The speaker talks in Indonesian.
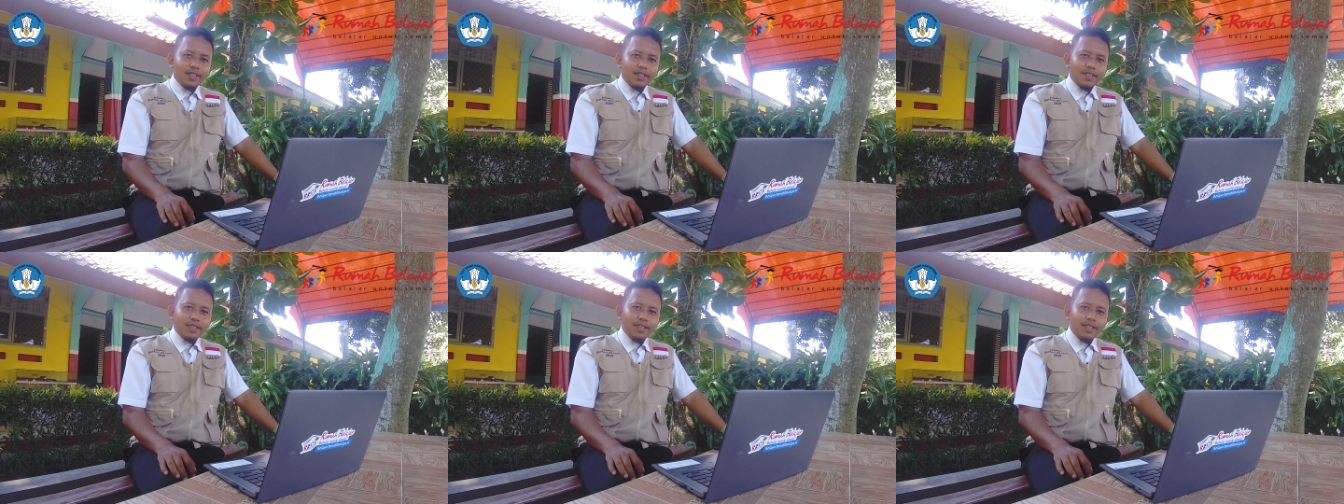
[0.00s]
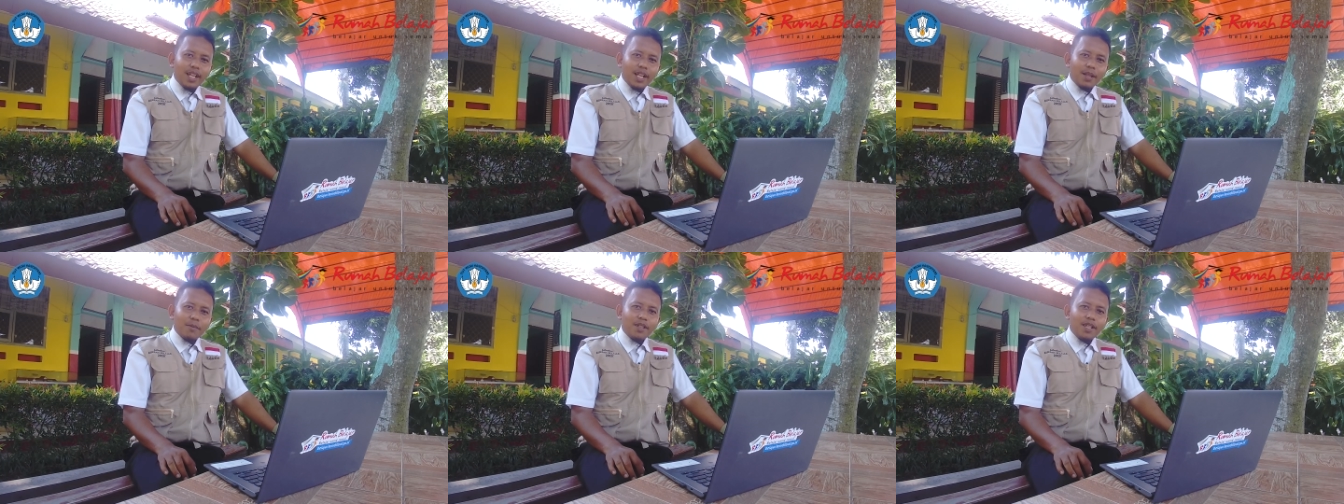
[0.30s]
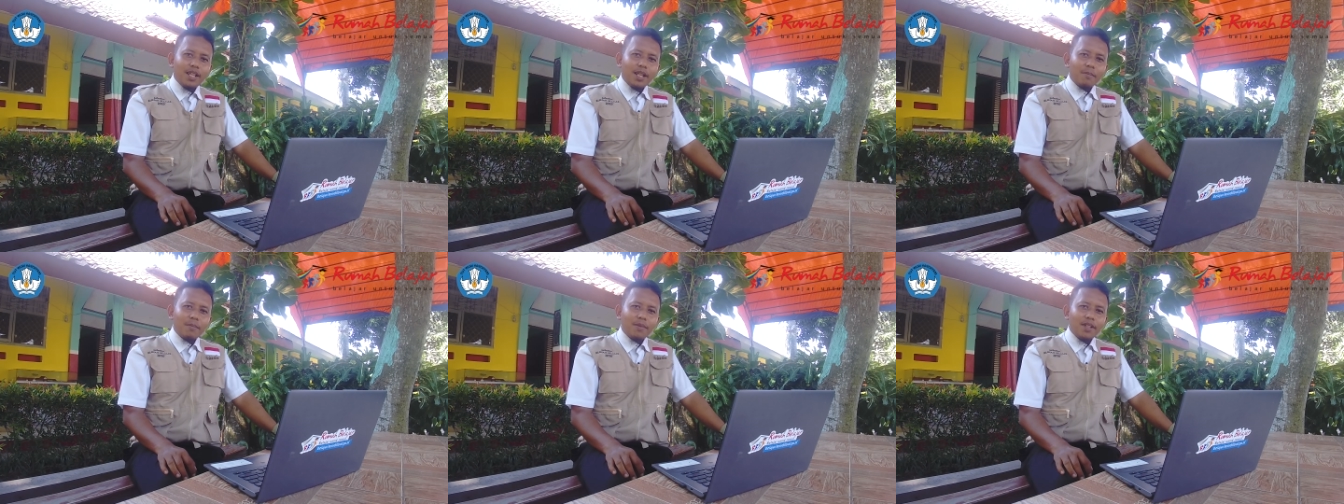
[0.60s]
Dalam
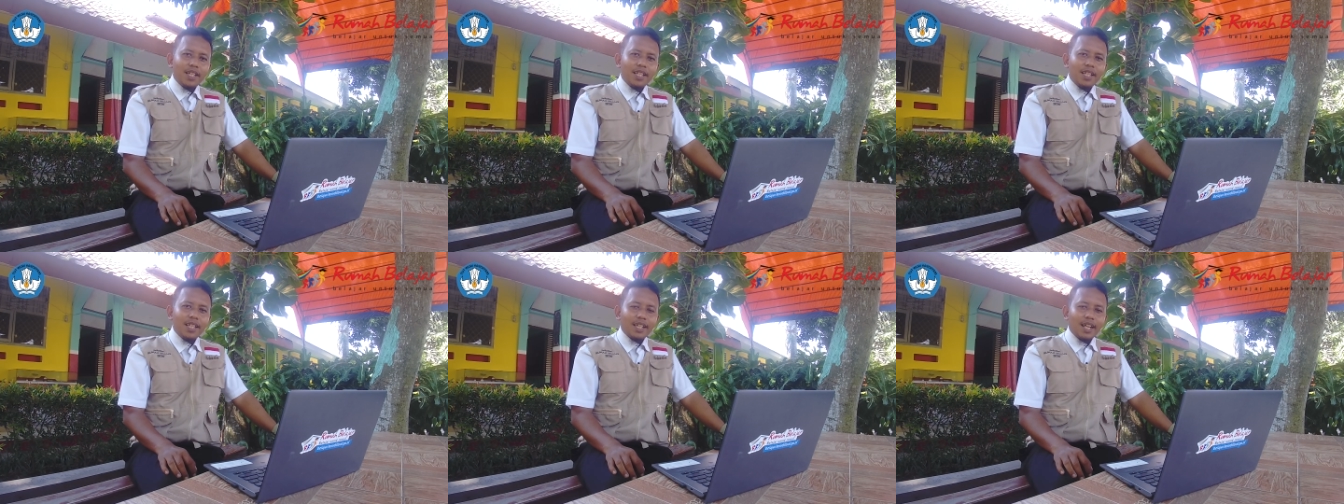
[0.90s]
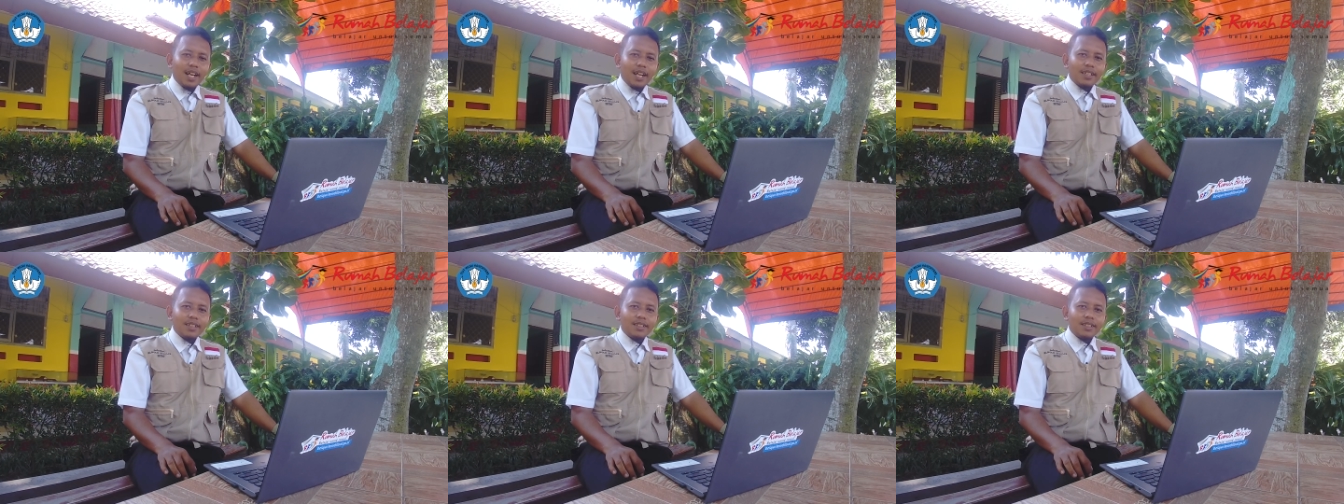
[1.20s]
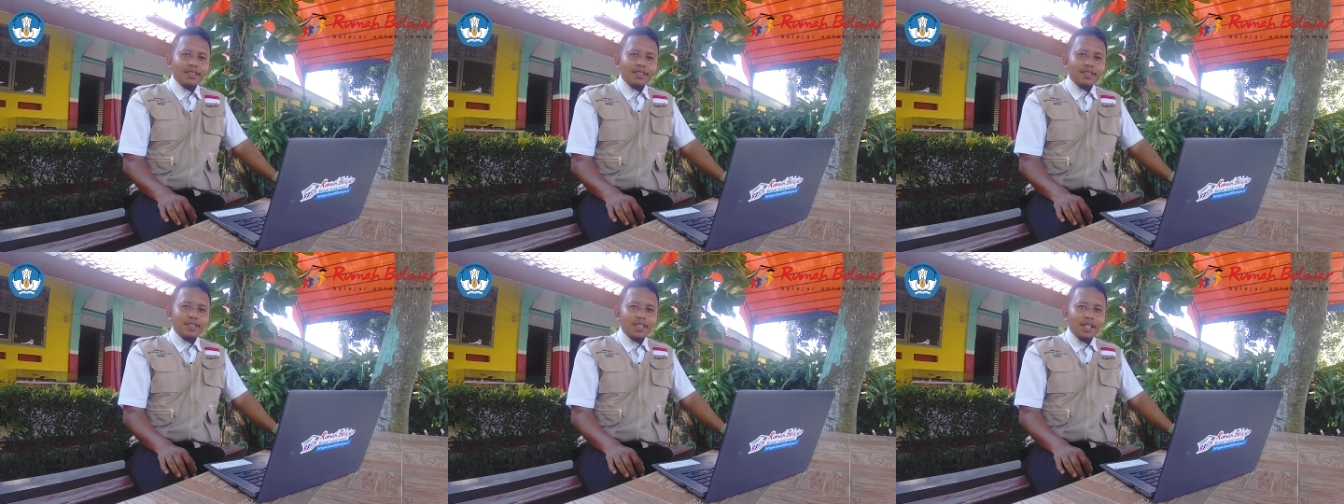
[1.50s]
bidang pendidikan,
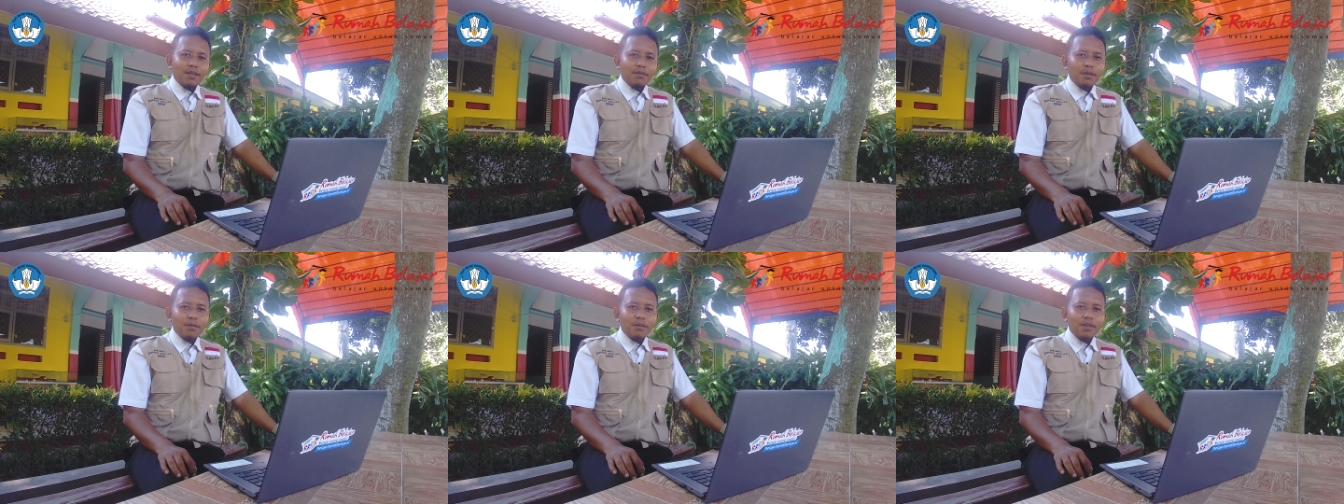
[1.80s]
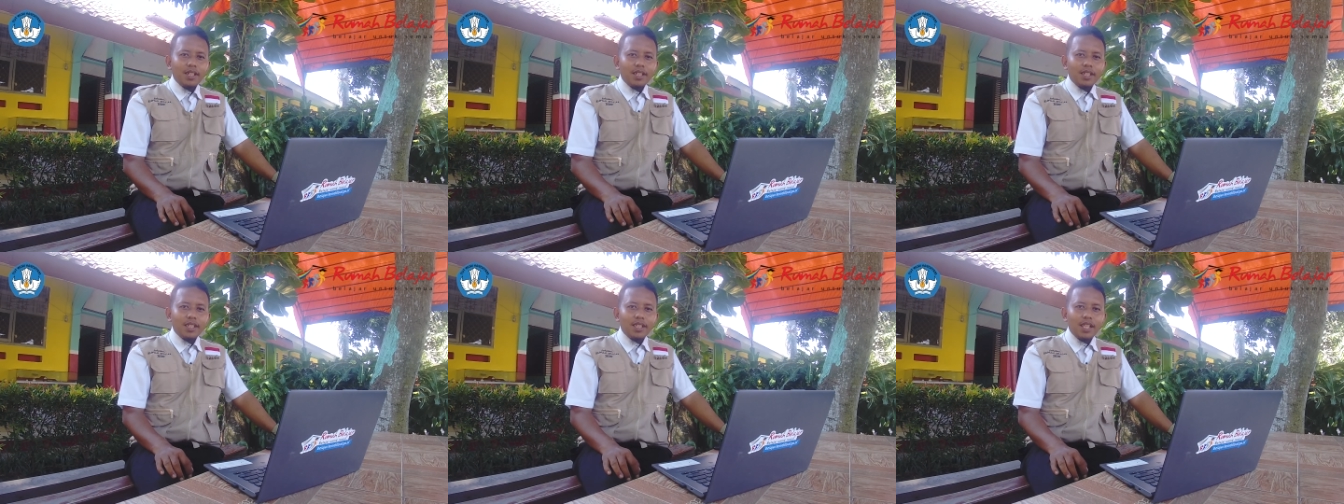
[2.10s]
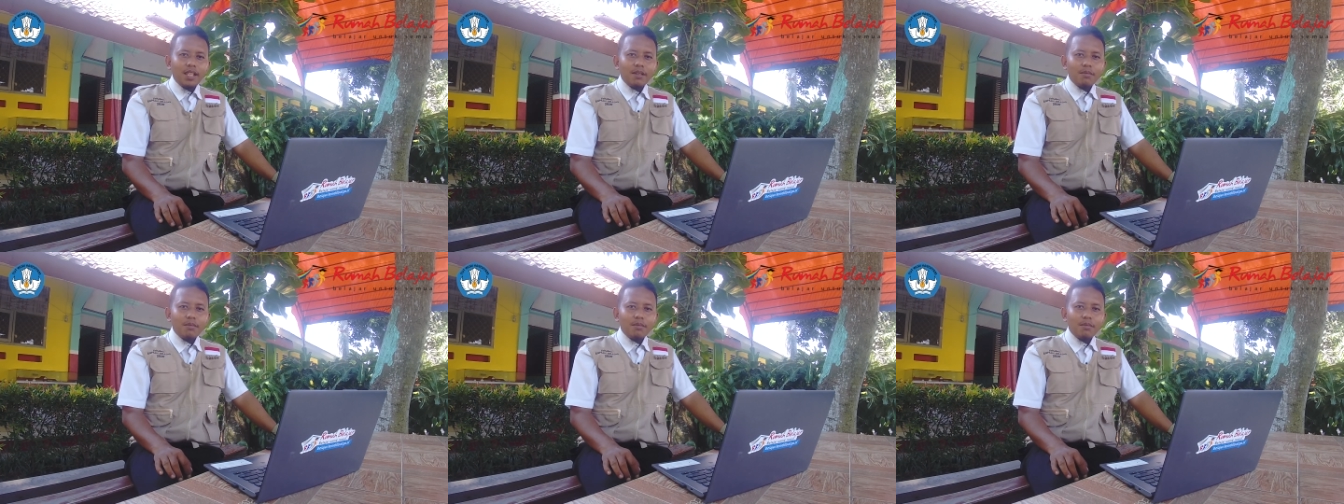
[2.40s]
saya memiliki